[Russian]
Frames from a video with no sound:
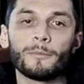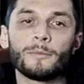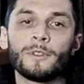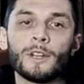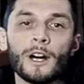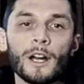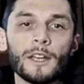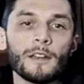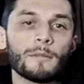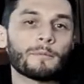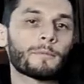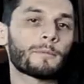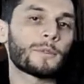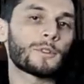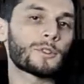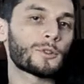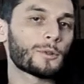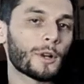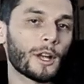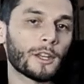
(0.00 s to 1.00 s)
да, я
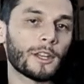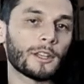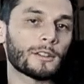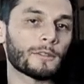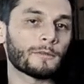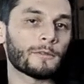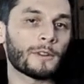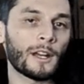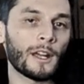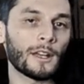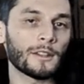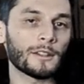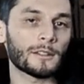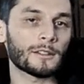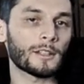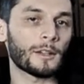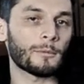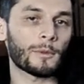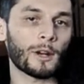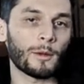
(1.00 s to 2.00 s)
ищу какие-то варианты
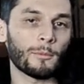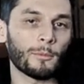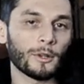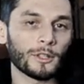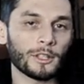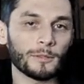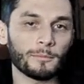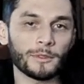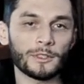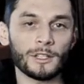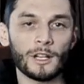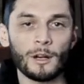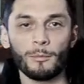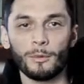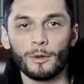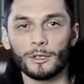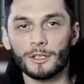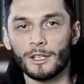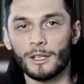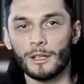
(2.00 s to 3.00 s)
там работы,
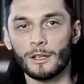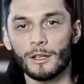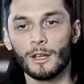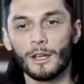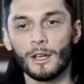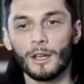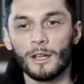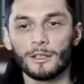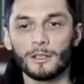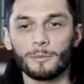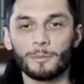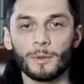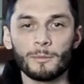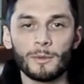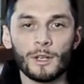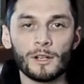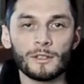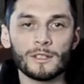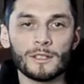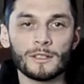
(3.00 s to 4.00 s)
подработки.
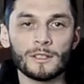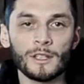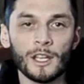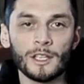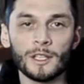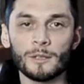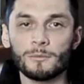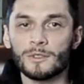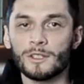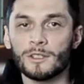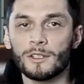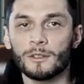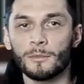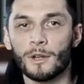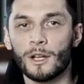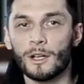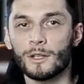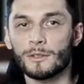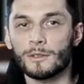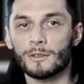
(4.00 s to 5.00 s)
Например, дизайном
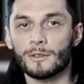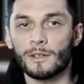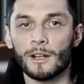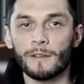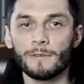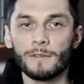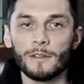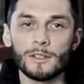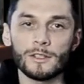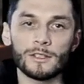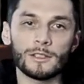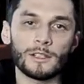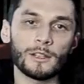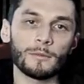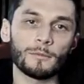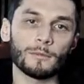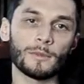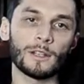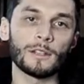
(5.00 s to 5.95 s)
занимаюсь графическим